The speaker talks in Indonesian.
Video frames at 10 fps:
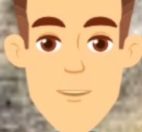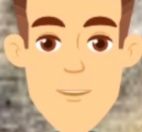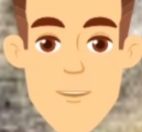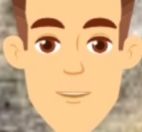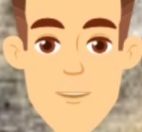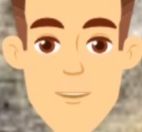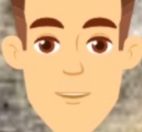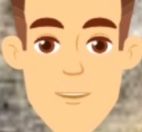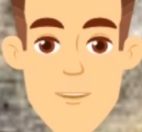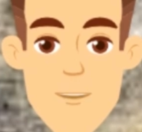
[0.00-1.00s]
mungkin
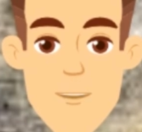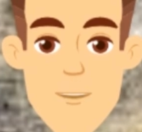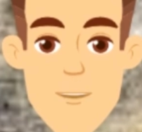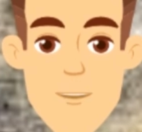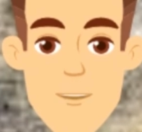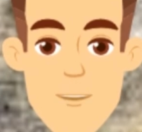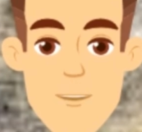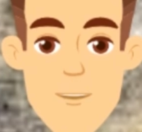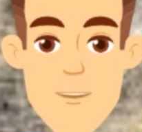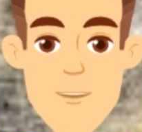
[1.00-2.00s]
dibangun pada masa
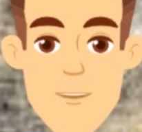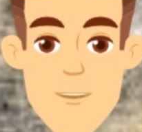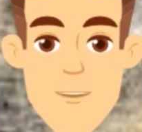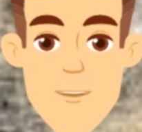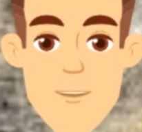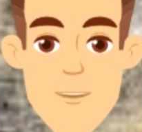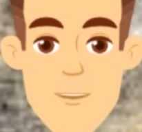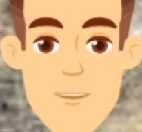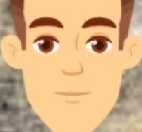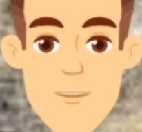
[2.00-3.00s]
Raja Raja Siwantil
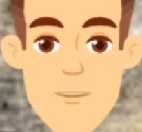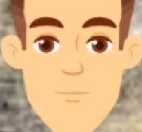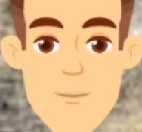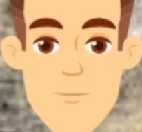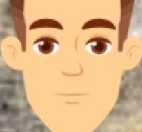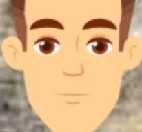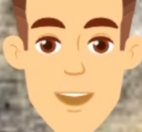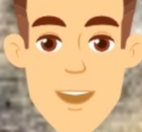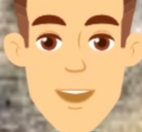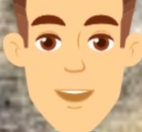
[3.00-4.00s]
juga menyebutkan
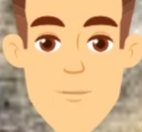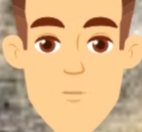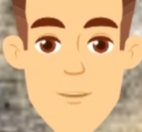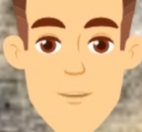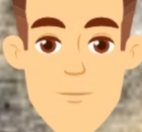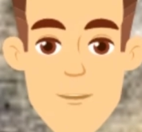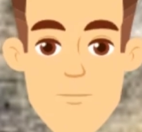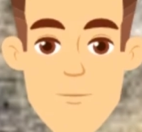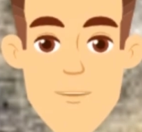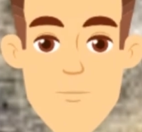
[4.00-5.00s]
bahwa Rakai
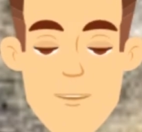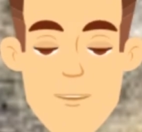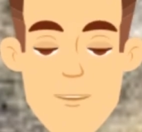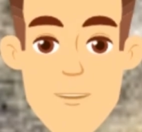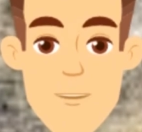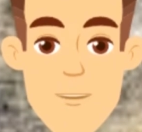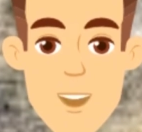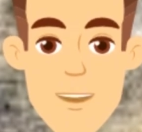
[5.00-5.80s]
Pikatan alias Rakai